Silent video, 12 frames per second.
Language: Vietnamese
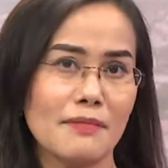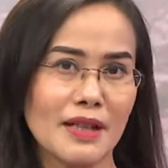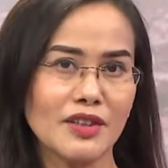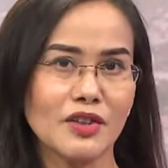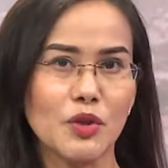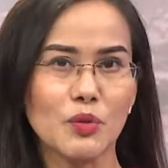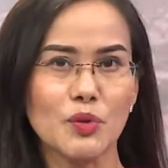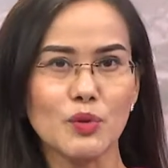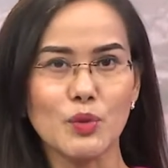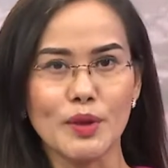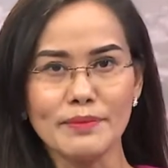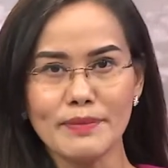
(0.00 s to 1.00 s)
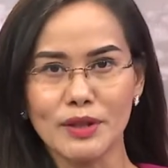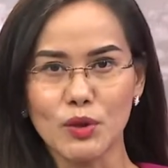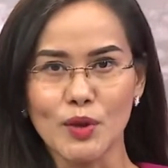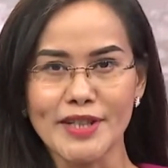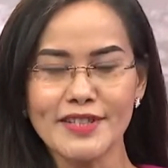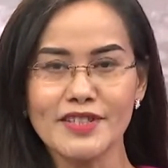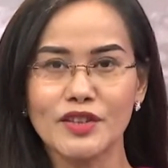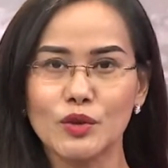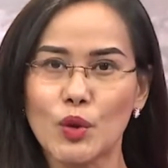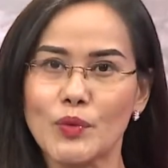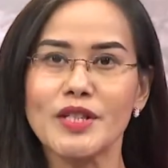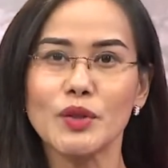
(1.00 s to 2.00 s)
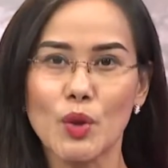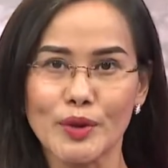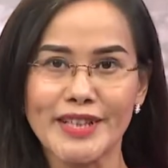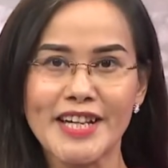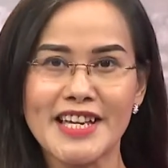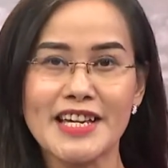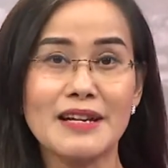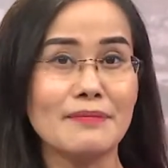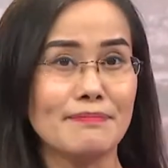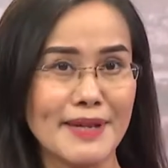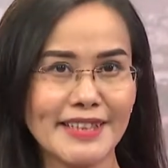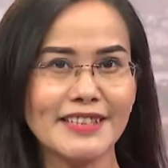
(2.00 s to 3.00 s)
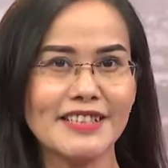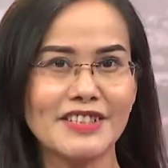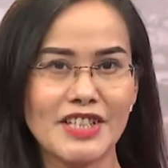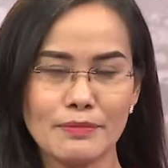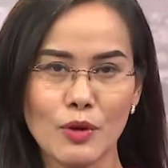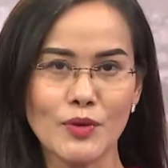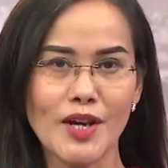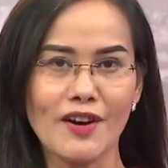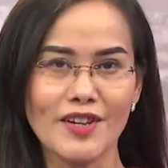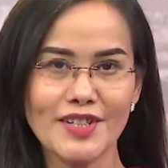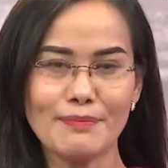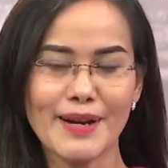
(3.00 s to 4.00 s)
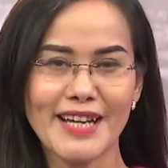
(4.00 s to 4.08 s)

Ban Thường vụ của ủy Bình Thủy vừa tổ chức hội thi Bí thư chi bộ giỏi năm